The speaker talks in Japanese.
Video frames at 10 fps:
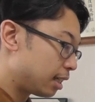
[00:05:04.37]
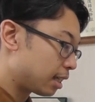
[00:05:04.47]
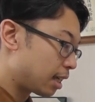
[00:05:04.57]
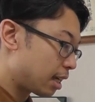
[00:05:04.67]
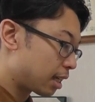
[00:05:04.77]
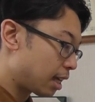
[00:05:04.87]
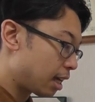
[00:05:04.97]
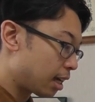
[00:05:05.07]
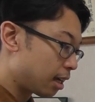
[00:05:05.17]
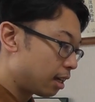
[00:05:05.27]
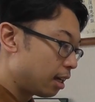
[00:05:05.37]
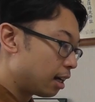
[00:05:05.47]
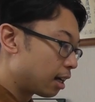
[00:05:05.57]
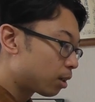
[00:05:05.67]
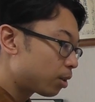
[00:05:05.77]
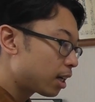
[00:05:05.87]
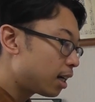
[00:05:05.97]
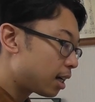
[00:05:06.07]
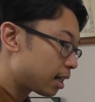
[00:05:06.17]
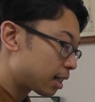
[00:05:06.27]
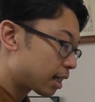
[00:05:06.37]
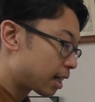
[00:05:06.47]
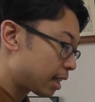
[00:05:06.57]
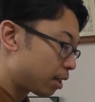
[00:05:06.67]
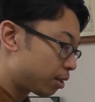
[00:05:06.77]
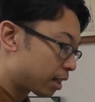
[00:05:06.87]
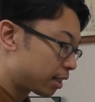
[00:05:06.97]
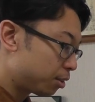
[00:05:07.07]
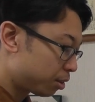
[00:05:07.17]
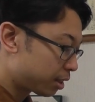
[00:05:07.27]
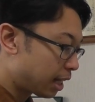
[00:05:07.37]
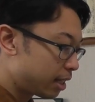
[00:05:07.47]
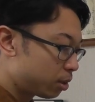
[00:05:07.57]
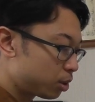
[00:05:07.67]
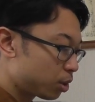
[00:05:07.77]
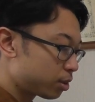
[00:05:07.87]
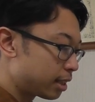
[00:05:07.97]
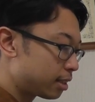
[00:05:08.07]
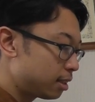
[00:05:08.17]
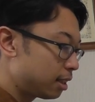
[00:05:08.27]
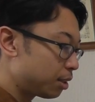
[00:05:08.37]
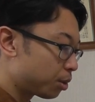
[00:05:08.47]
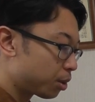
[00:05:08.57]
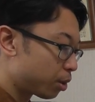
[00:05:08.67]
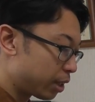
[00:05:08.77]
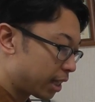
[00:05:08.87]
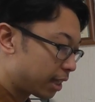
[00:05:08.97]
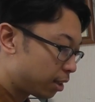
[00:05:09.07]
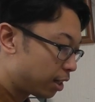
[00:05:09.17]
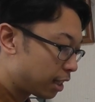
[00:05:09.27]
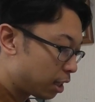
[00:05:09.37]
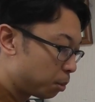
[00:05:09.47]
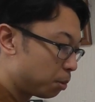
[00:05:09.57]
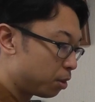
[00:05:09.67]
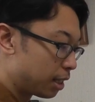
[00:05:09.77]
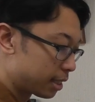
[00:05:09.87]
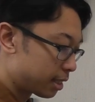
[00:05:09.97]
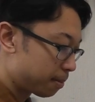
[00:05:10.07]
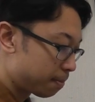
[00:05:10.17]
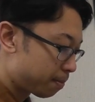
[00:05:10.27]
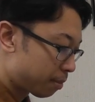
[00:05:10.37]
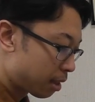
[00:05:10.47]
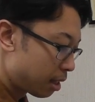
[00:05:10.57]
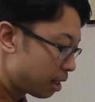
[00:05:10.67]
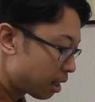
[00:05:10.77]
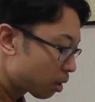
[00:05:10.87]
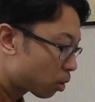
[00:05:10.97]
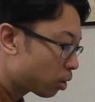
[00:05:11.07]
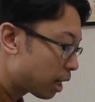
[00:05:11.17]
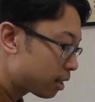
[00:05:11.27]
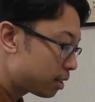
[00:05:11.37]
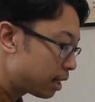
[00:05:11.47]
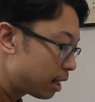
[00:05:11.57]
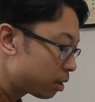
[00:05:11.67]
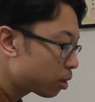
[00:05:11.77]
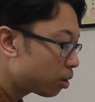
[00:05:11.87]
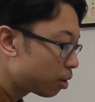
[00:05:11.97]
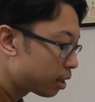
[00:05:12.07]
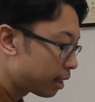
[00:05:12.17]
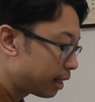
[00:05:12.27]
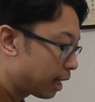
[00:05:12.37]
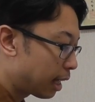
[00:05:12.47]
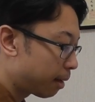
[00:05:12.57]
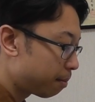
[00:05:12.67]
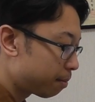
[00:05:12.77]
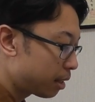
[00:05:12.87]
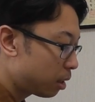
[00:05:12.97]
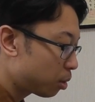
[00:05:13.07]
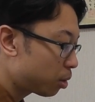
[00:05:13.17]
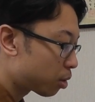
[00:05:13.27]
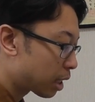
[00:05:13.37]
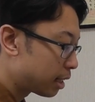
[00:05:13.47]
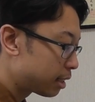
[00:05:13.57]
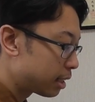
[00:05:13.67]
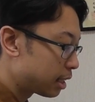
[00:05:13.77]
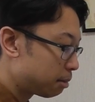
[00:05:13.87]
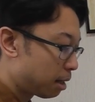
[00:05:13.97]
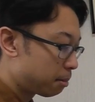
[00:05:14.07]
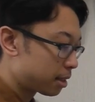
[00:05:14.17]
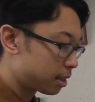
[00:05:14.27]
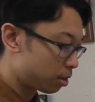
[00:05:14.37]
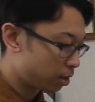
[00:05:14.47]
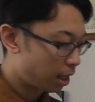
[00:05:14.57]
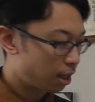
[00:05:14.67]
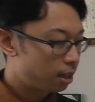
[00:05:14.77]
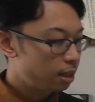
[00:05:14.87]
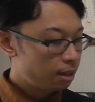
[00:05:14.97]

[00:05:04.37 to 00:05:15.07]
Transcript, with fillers: 神経系これが体の中の体温調節っていうところをやってくれている部分ですここが崩れると冷えっていうところを感じてしまいますので